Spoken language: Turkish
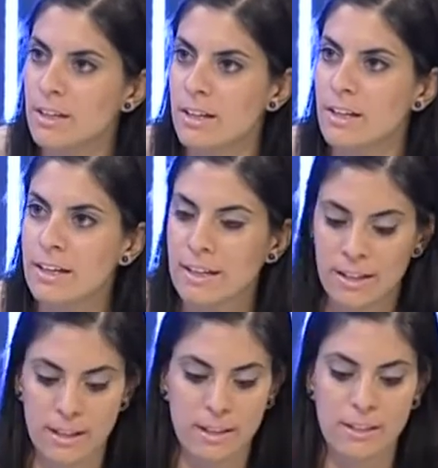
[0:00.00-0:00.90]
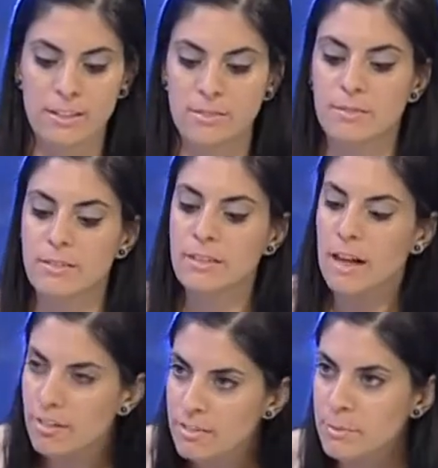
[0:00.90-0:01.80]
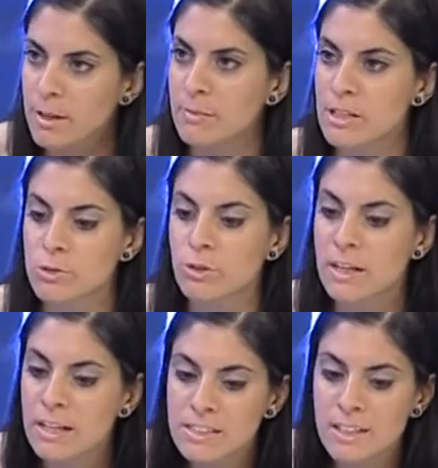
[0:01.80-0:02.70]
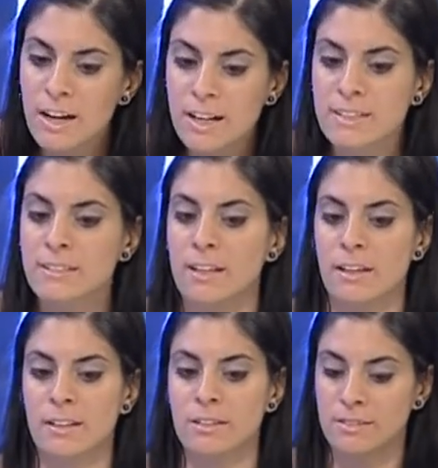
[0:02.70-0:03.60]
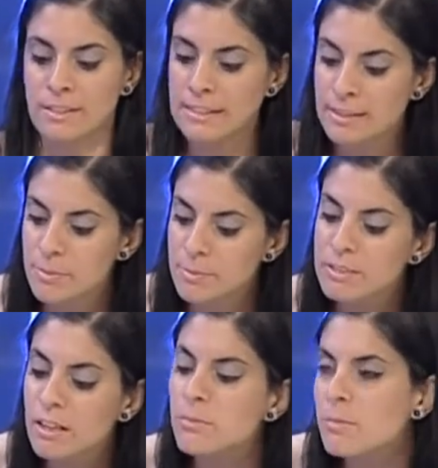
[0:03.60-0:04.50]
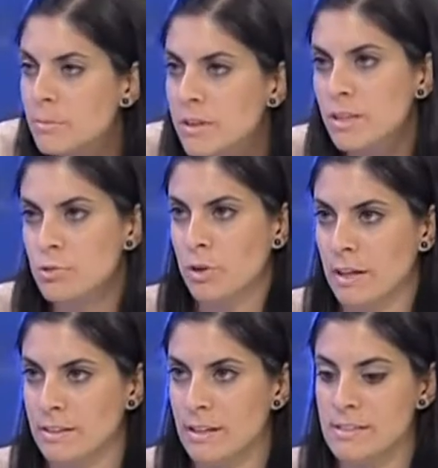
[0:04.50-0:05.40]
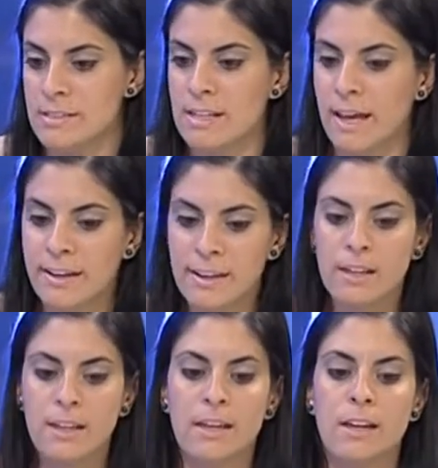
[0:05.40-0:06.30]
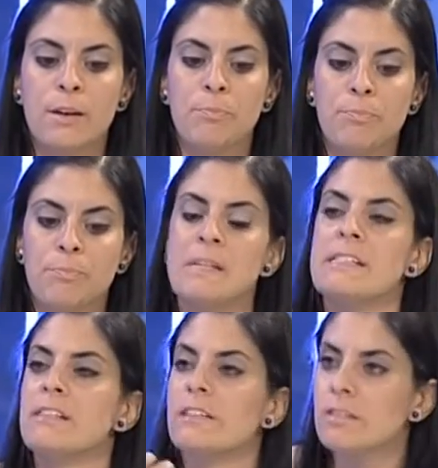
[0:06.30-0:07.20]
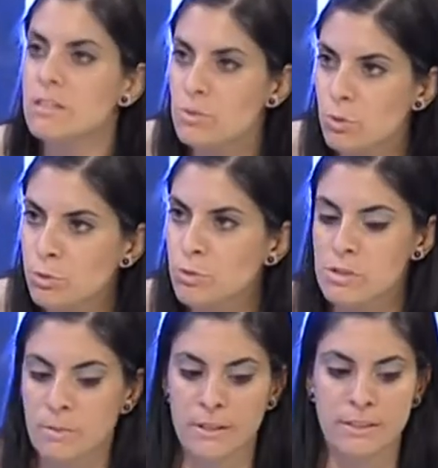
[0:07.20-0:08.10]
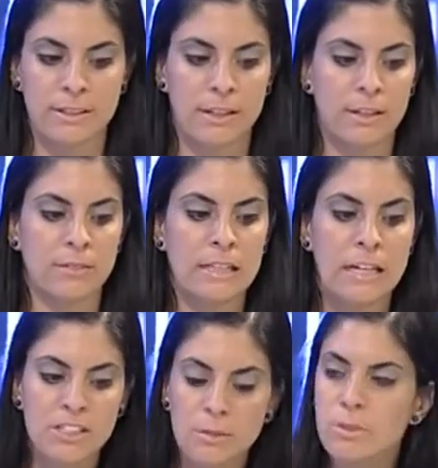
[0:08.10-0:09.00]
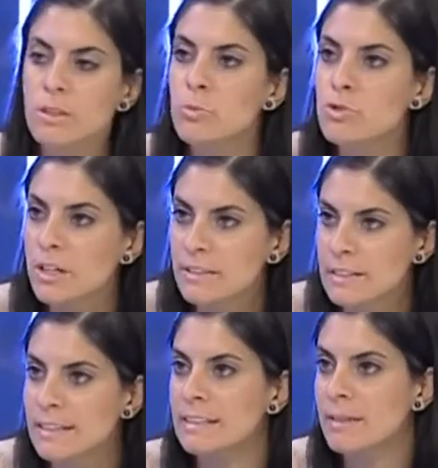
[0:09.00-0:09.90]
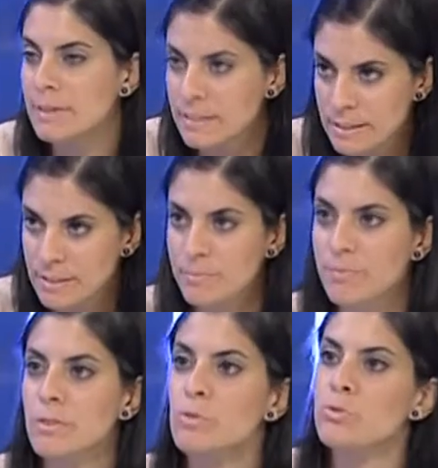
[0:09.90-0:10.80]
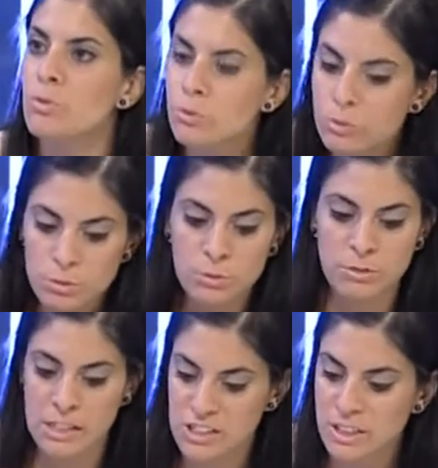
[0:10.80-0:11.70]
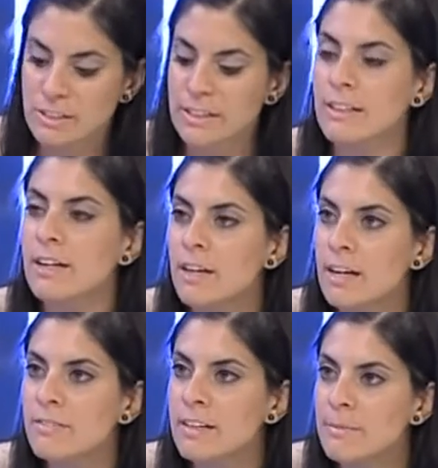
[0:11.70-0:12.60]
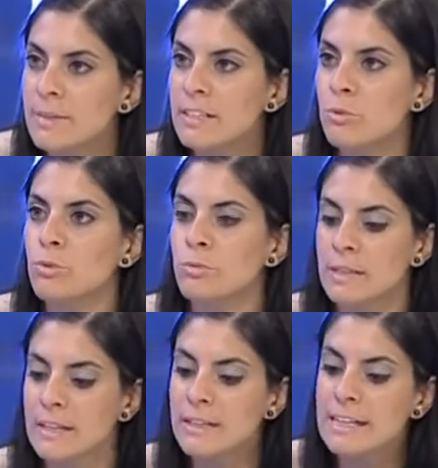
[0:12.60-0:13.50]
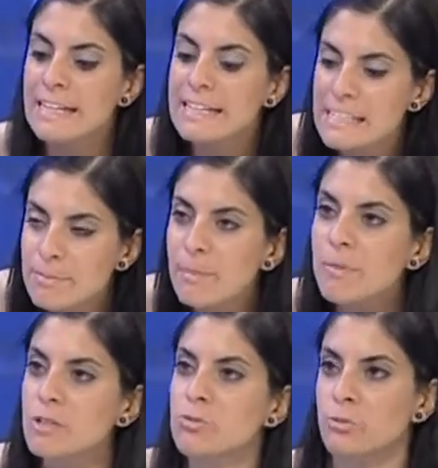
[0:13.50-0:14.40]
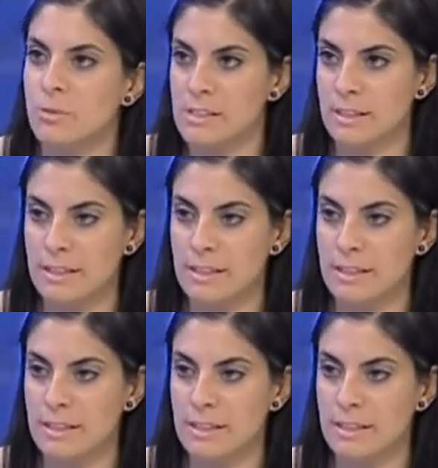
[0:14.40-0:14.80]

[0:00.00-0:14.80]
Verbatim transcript: evet. e, kavramaya başlıyorlar. Ancak halen daha dediğim gibi tanımlamalar çok yetersiz. Yani bir sıkıntısı olduğu zaman ya da yaşamında mücadele edemediği zorluk yaşadığı ya da karar veremediğin durumda kime başvurması